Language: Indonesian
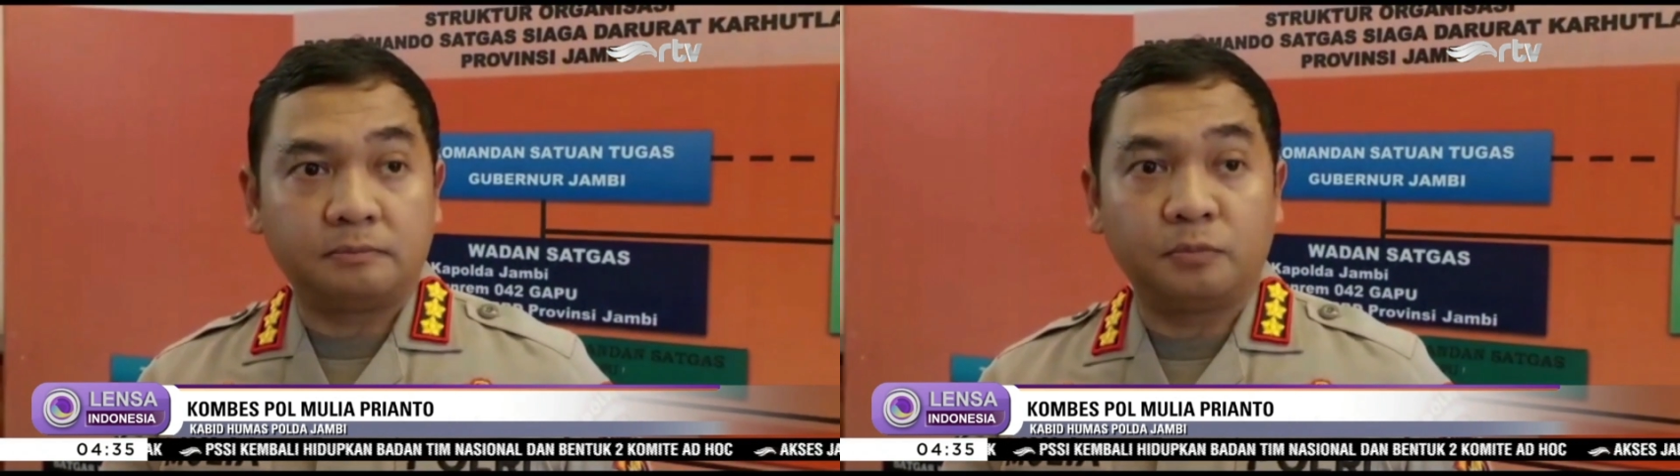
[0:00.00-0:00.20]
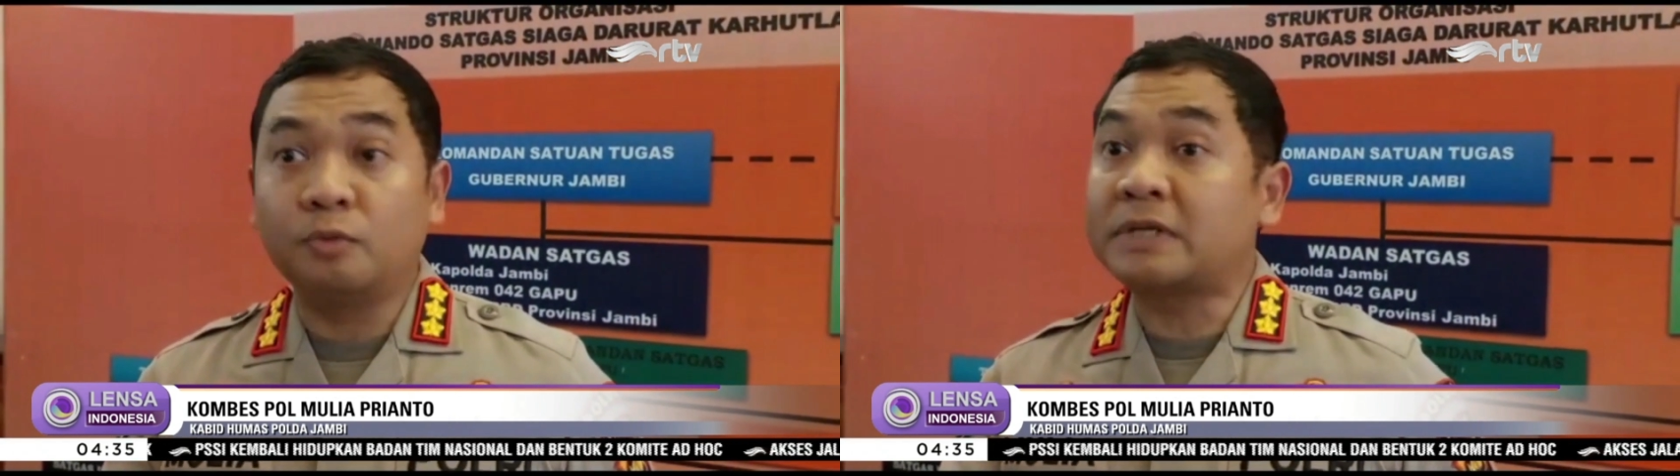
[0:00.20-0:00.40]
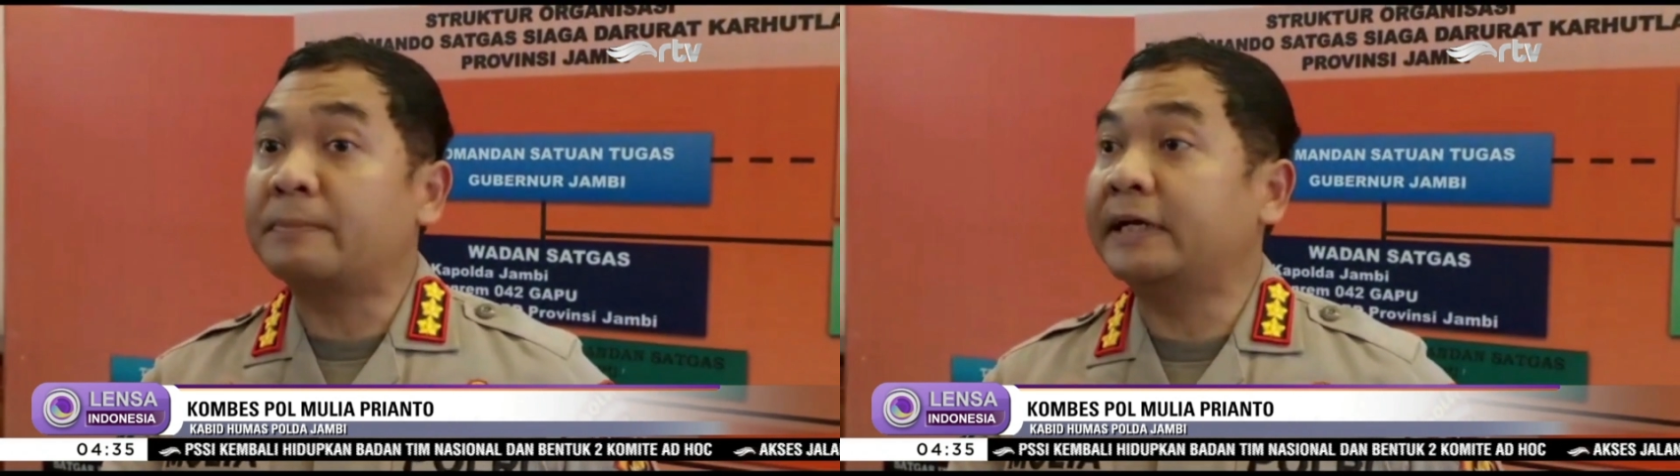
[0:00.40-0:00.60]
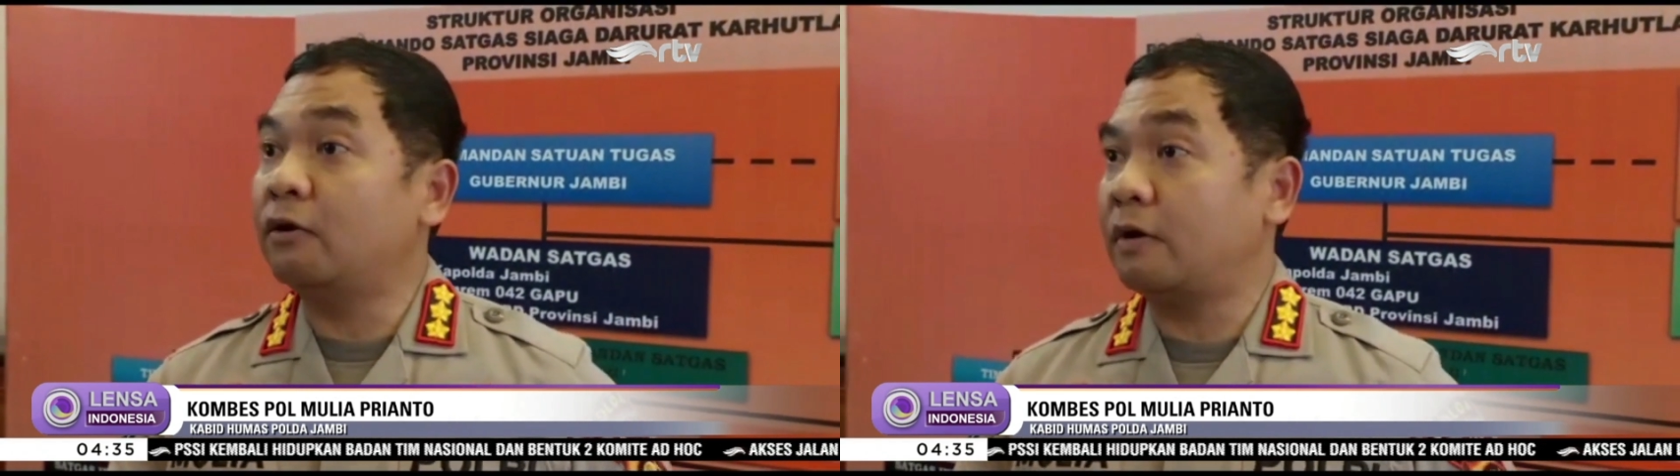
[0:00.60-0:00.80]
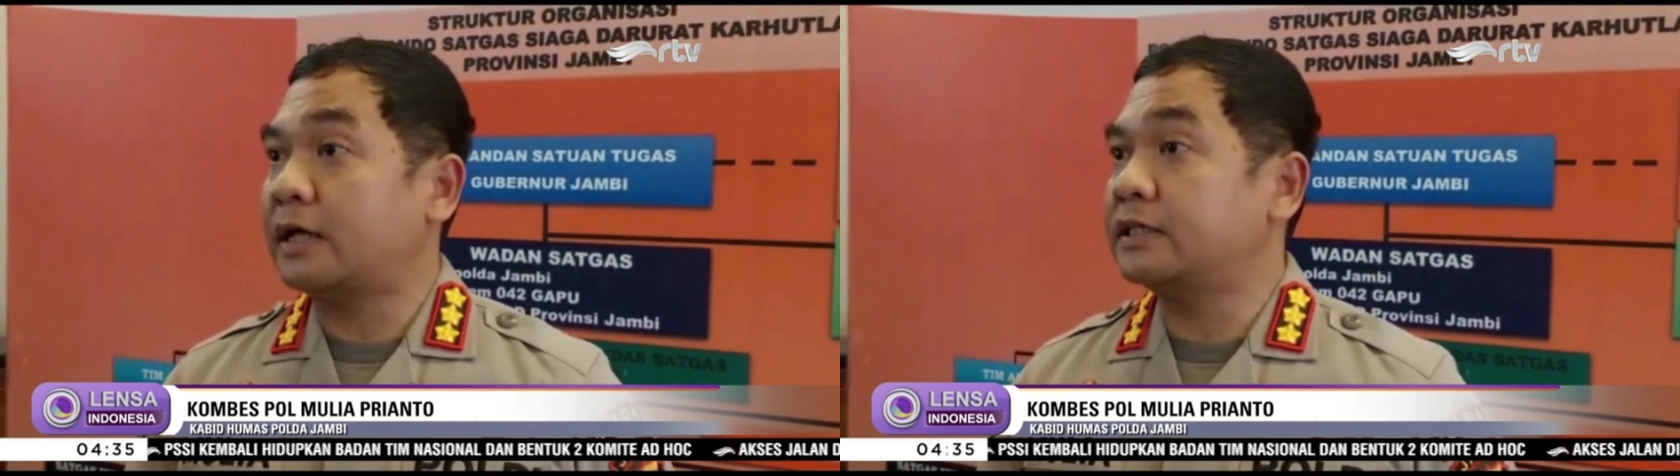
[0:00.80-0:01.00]
belum sampai di
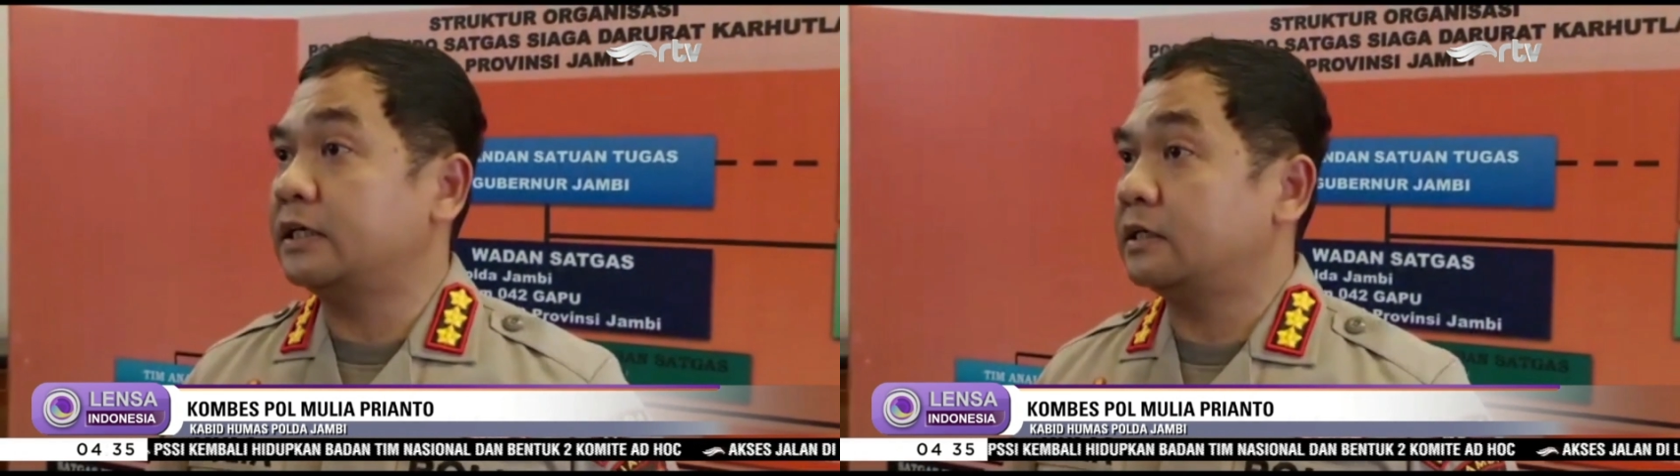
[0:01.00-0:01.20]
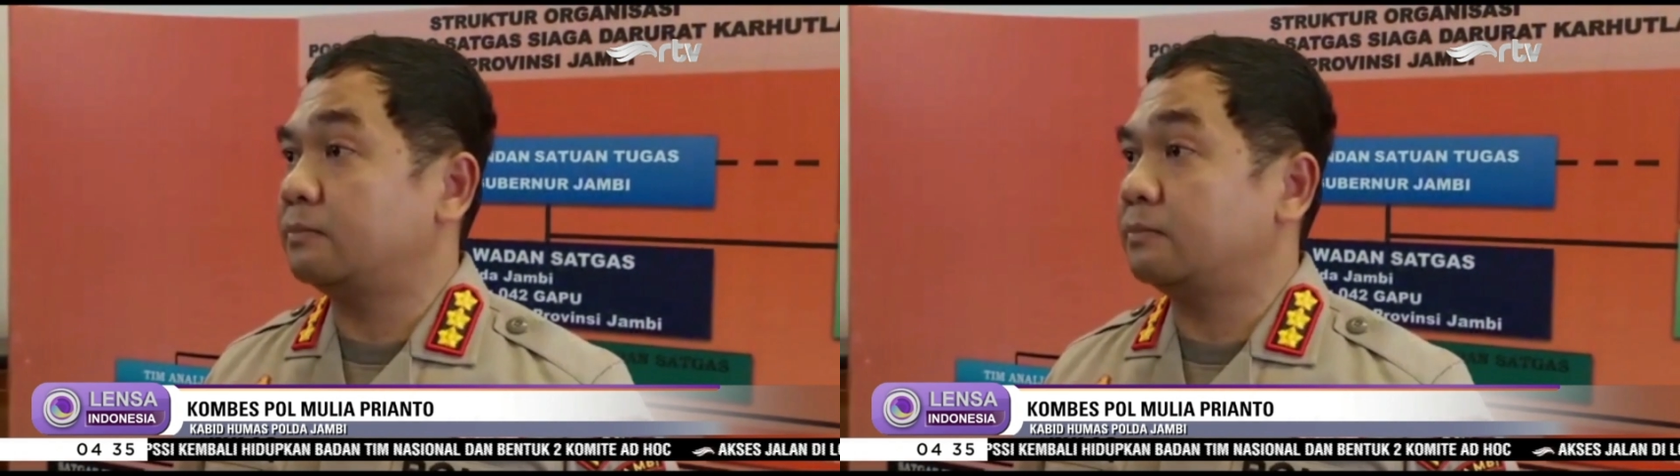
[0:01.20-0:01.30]
lokasi, hmm.